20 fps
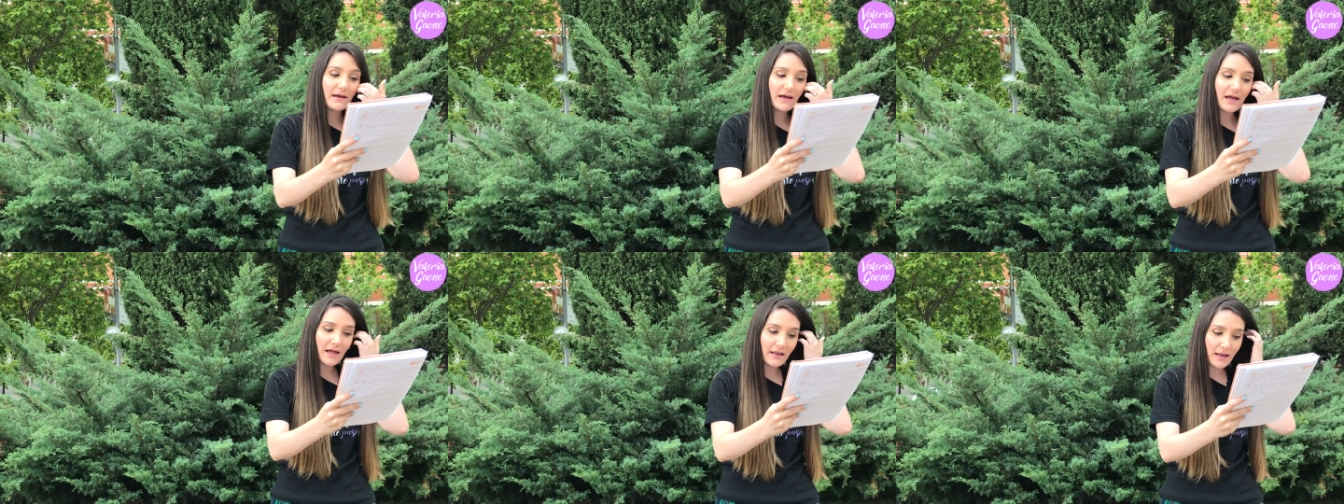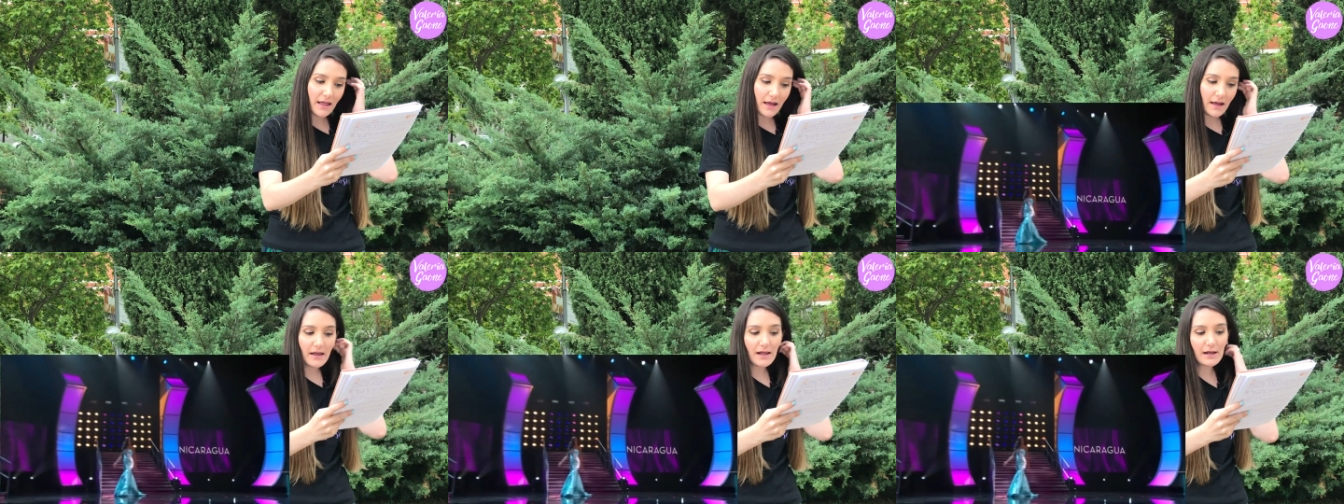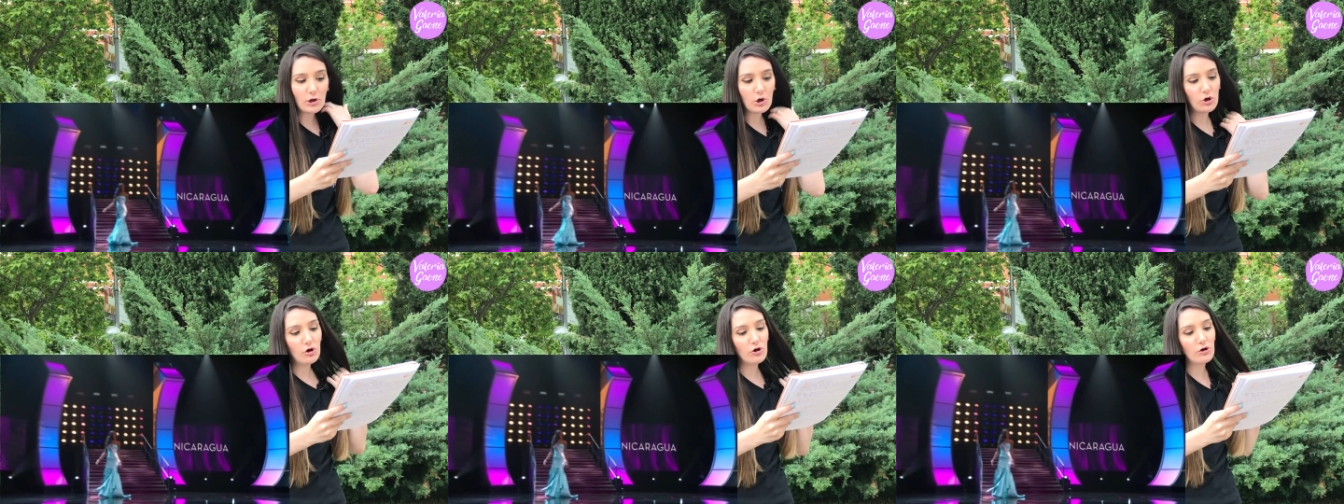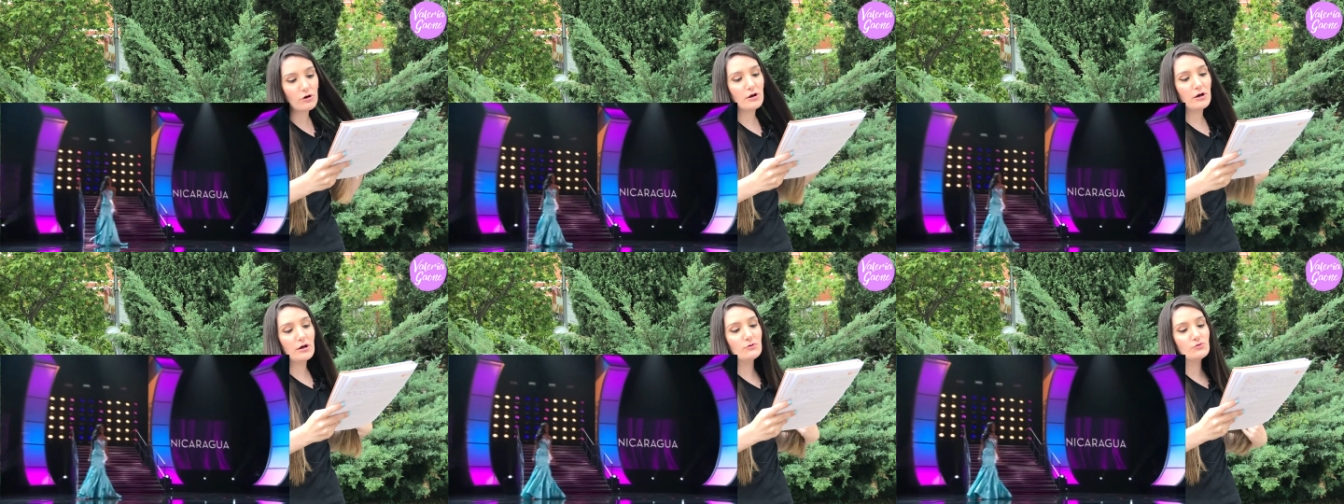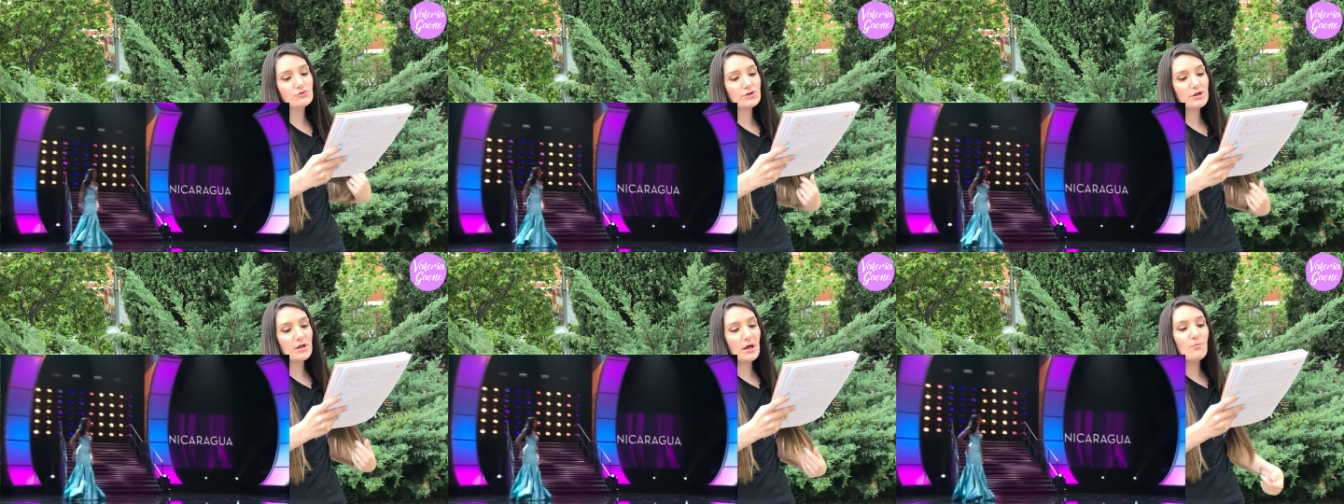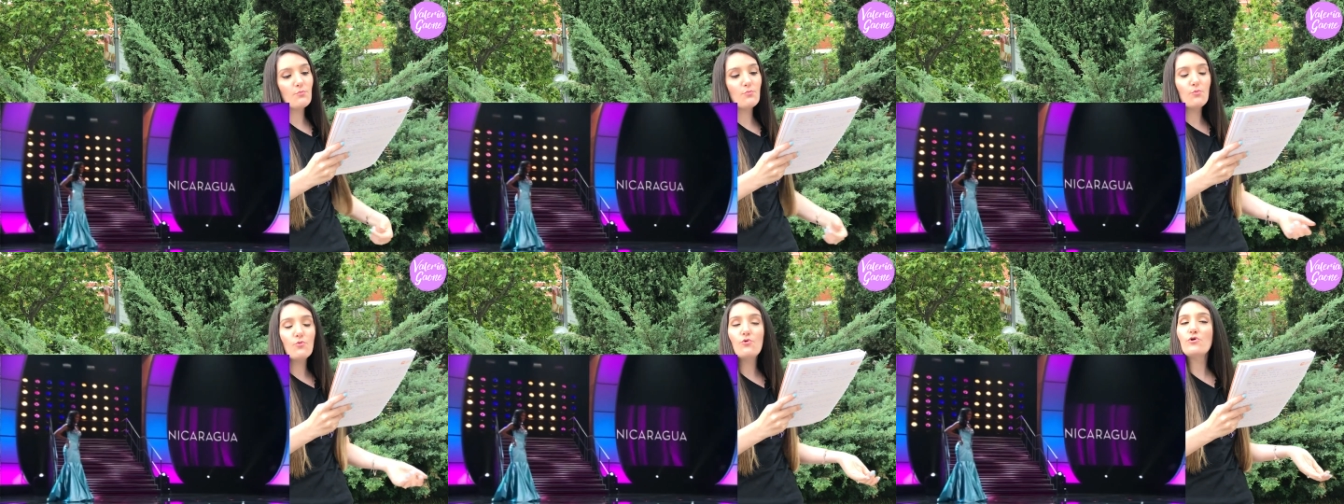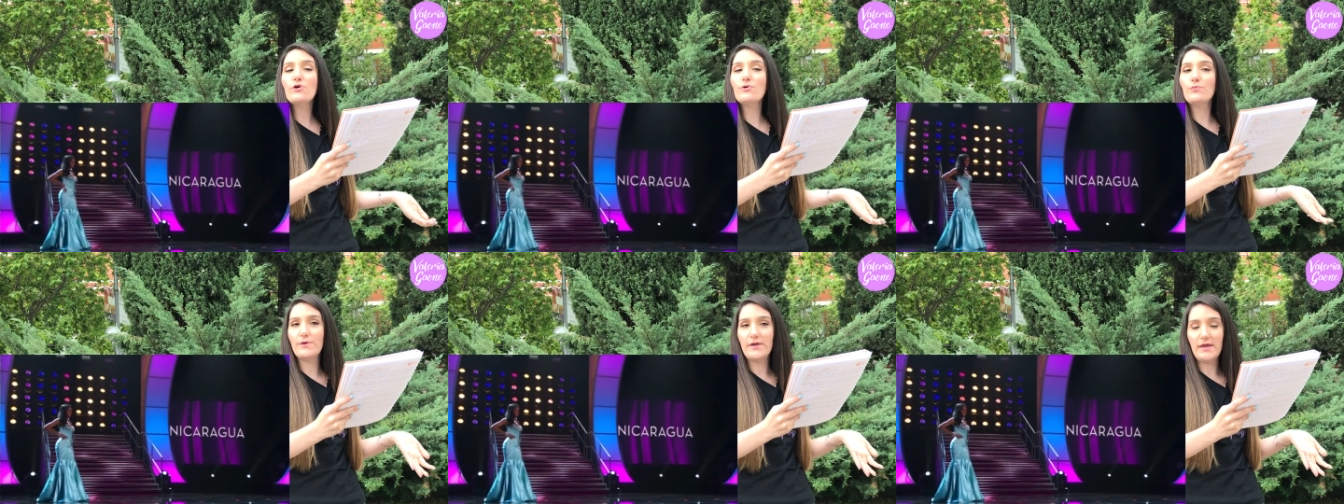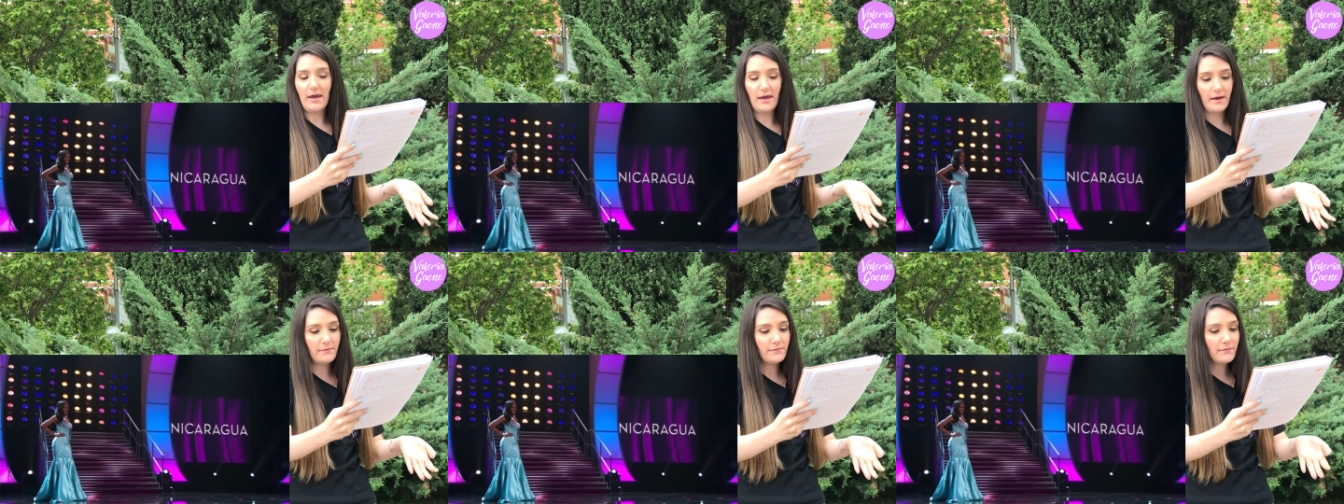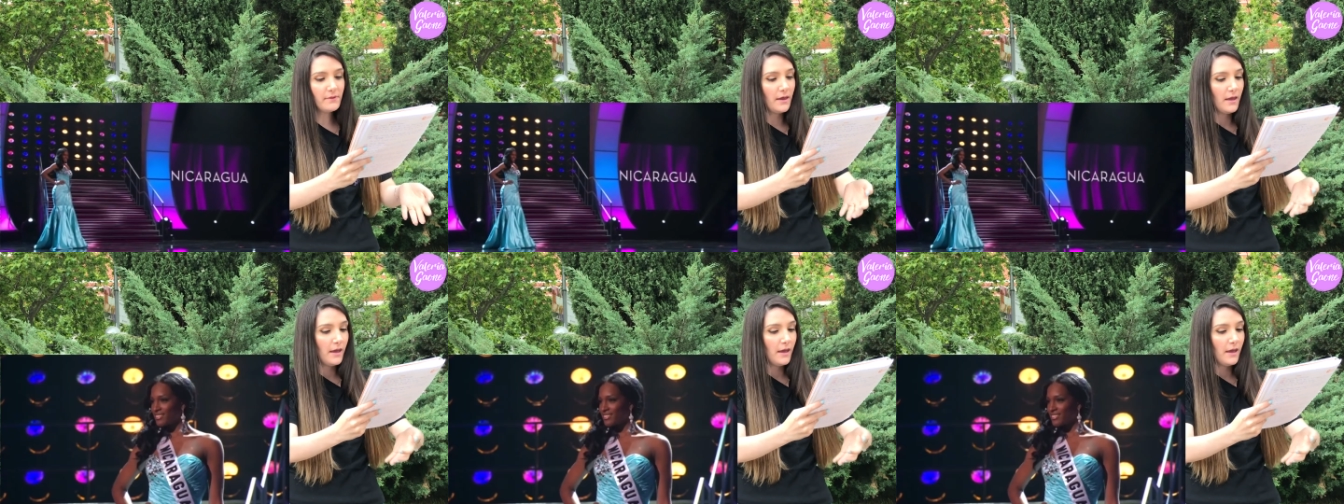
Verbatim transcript: gala el color le lucía muy bien,